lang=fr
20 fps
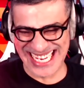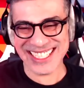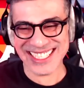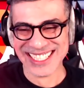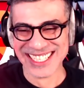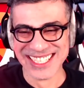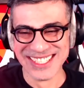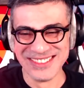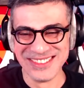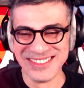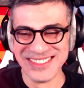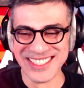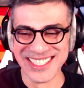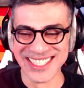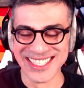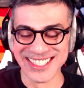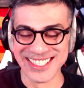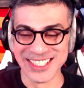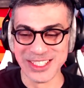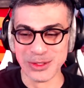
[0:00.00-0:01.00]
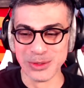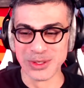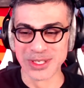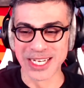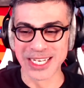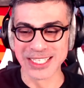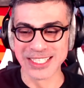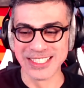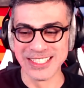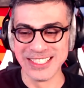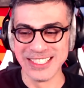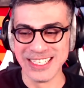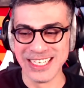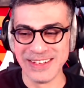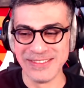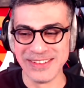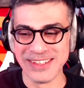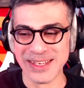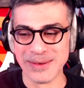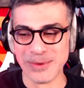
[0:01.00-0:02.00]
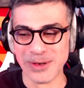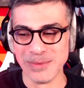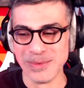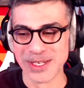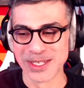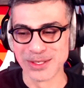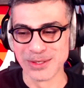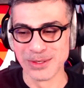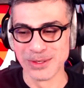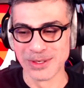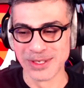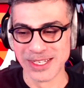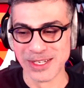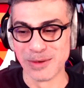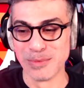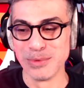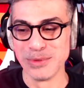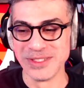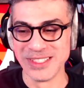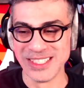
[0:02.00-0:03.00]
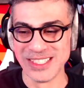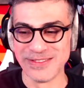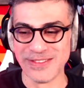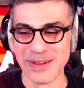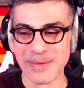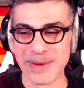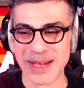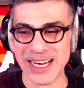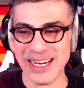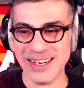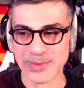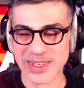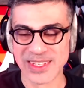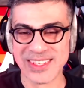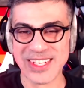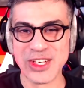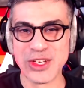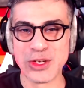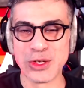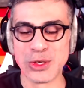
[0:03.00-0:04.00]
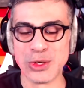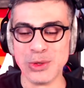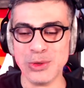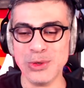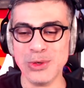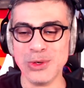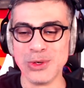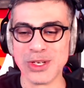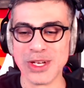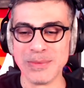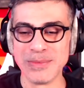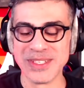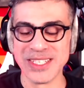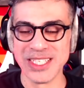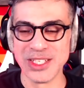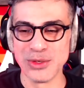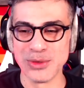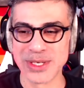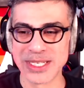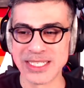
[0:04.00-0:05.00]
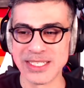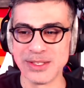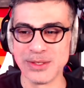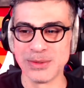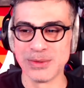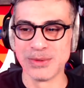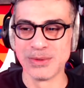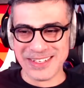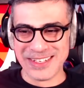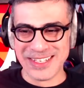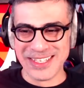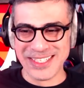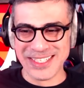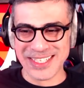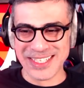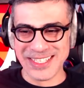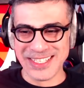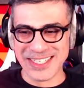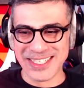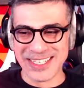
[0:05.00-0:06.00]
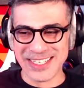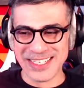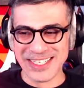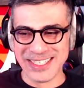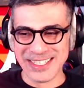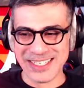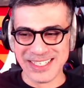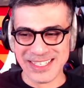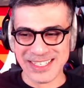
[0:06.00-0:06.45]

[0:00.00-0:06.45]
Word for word: il a du Jessie tout craché, évidemment, bien sûr. Et en plus, il se fait mal. C'est chaud comme situation. Aïe, aïe, aïe.